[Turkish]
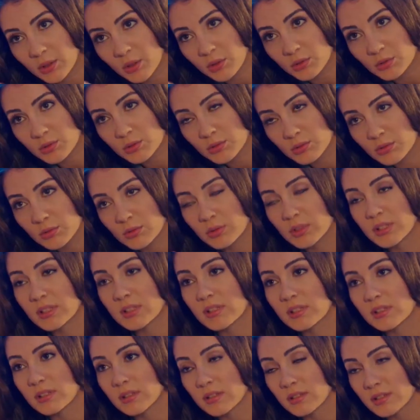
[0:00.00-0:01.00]
götürdüğün
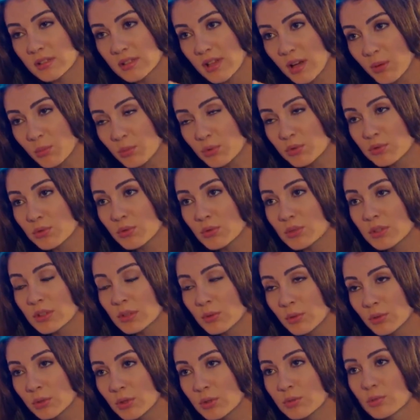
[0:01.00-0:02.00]
kız. Sen bu
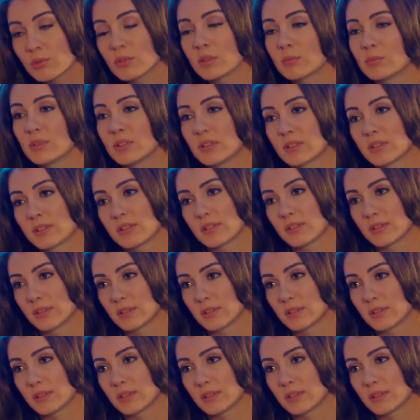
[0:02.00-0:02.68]
soruları ona sorabilirsin.